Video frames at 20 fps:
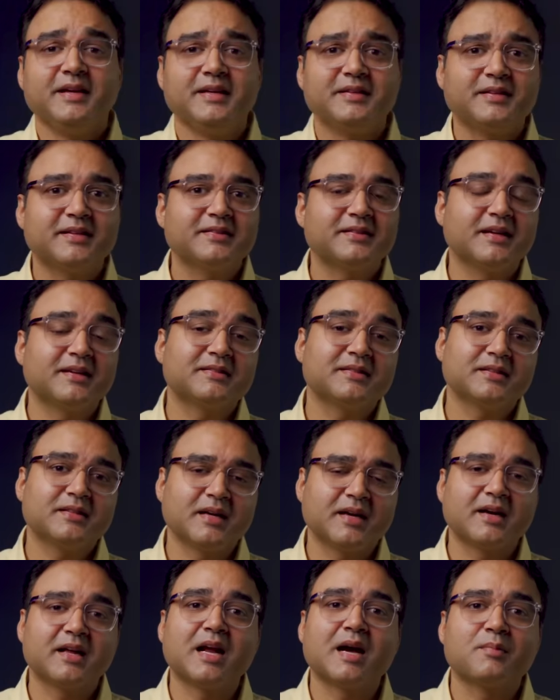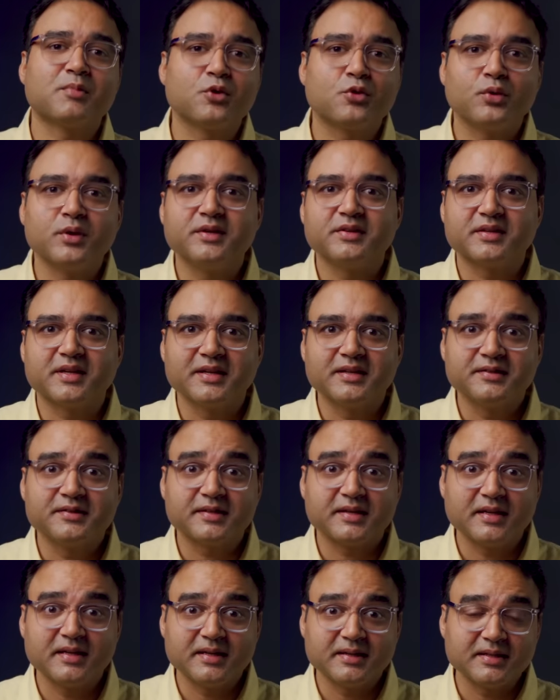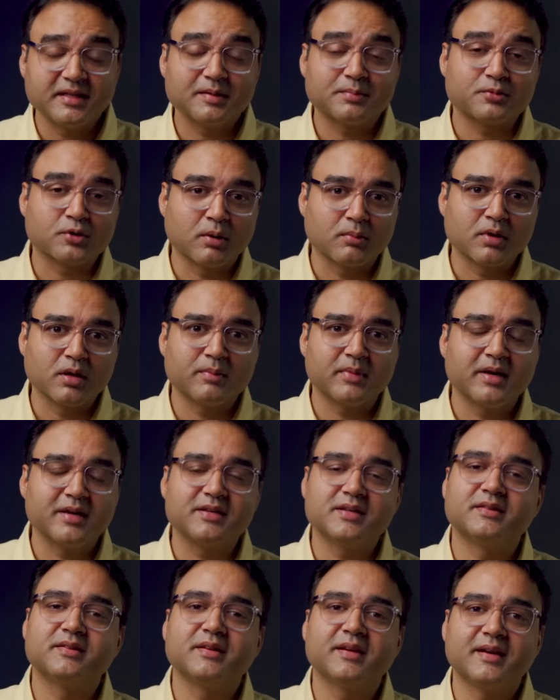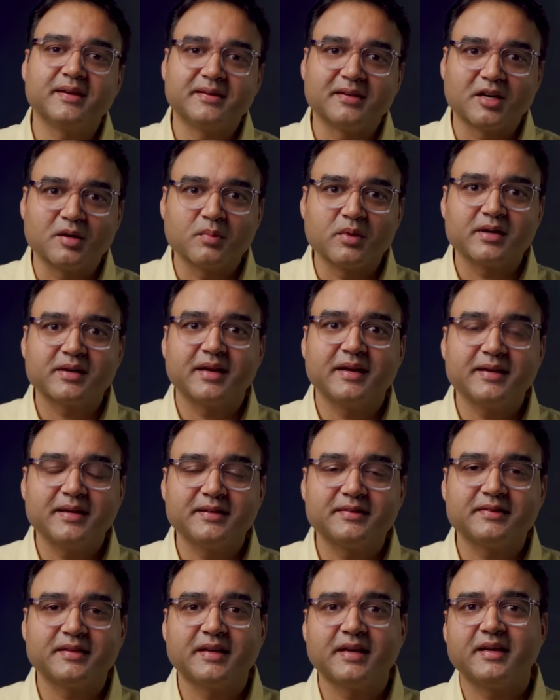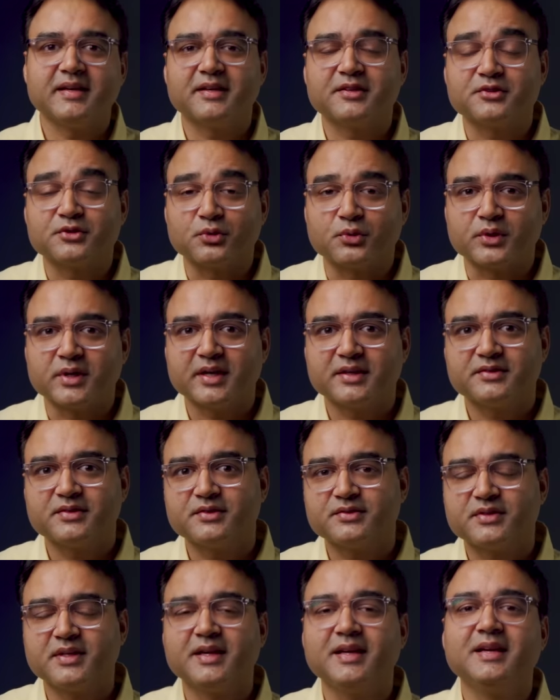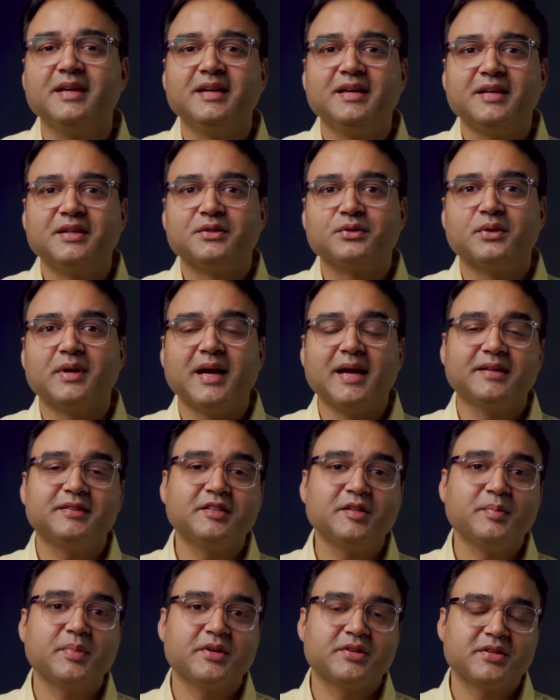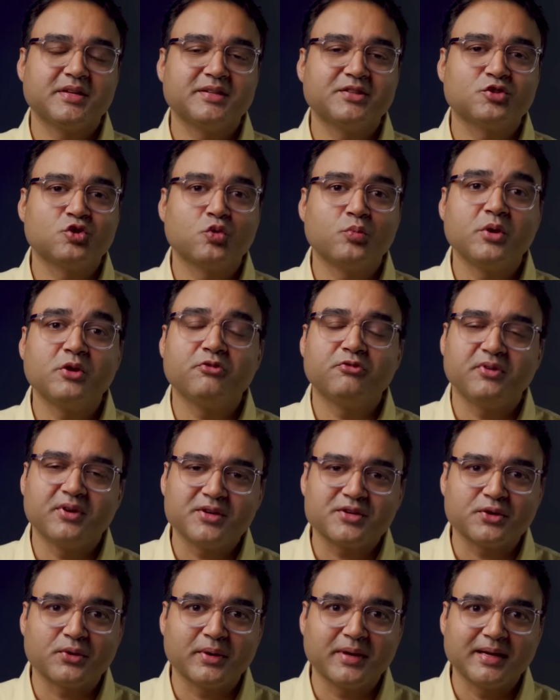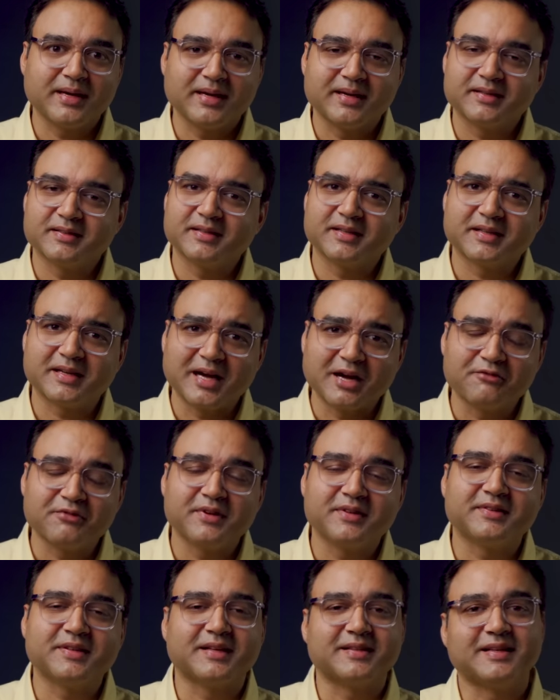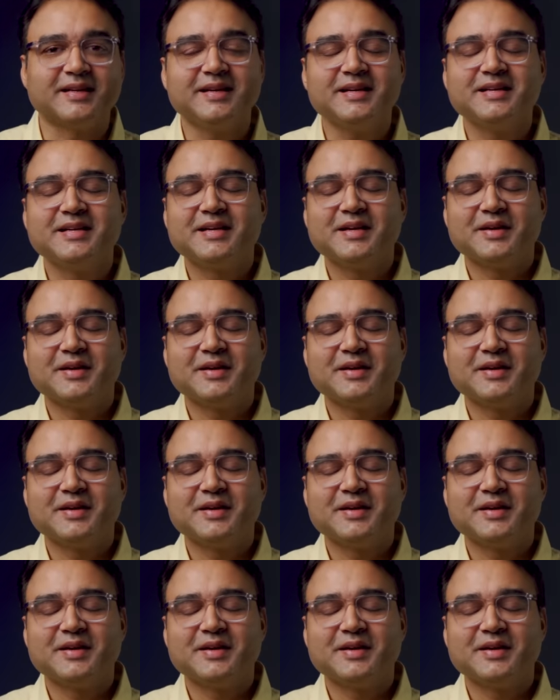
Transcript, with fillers: इसके साथ साथ अगर आपको कोई स्किन से रिलेटेड प्रॉब्लम है जैसे कि डर्माटाइटिस है या सोरियासिस है तो ऐसे पेशेंट्स को भी फिश ऑयल लेने से काफ़ी ज़्यादा